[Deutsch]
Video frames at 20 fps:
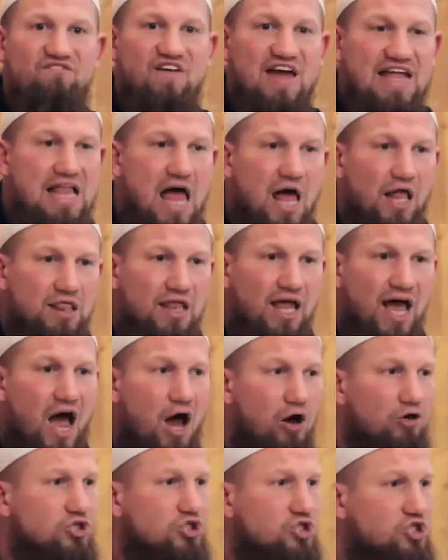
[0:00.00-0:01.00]
Wenn
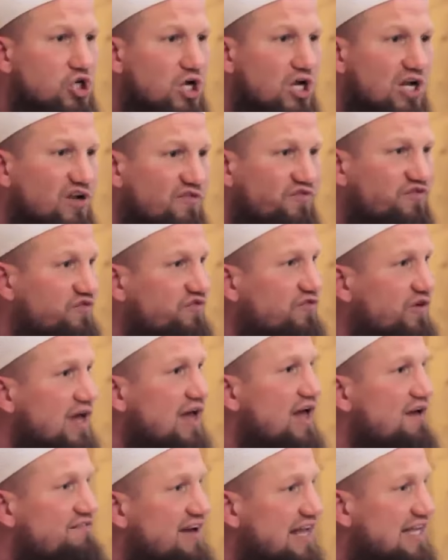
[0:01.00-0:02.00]
Allah euch hilft,
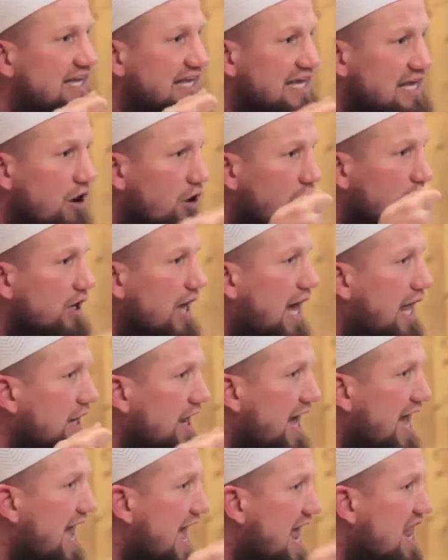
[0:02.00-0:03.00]
wenn ihr
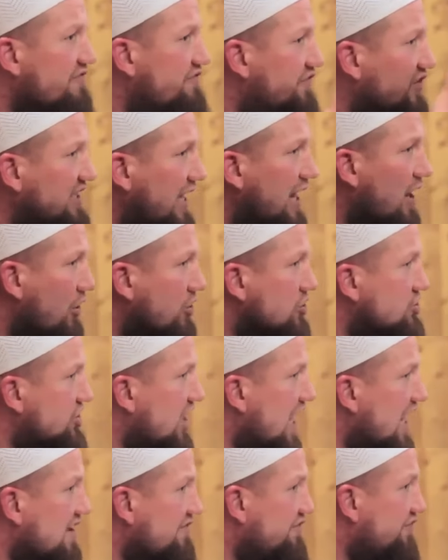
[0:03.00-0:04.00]
Allah helft, er
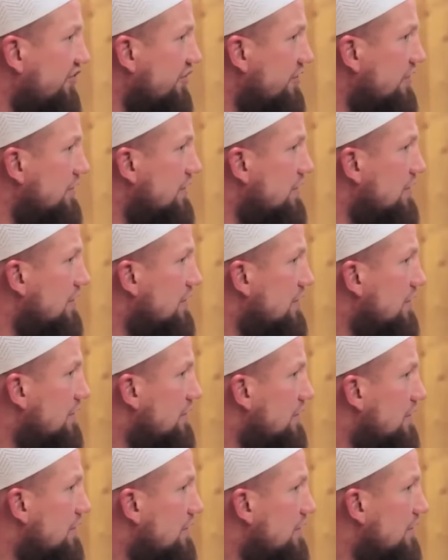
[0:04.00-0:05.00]
euch helfen.
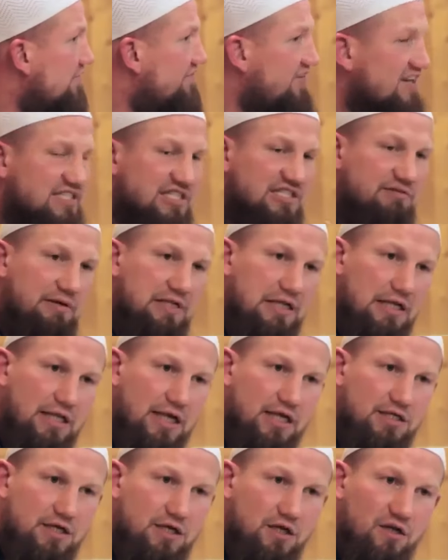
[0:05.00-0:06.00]
Was ist, wenn
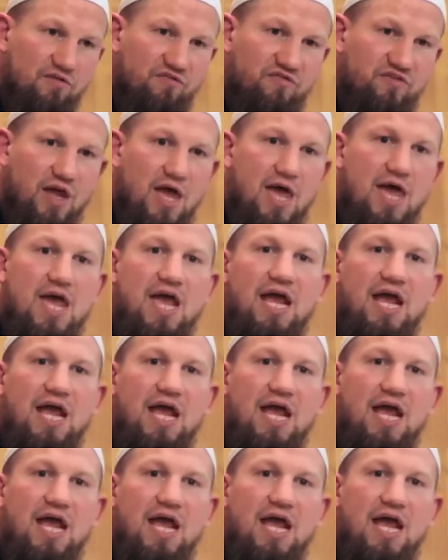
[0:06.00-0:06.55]
Allah dir hilft?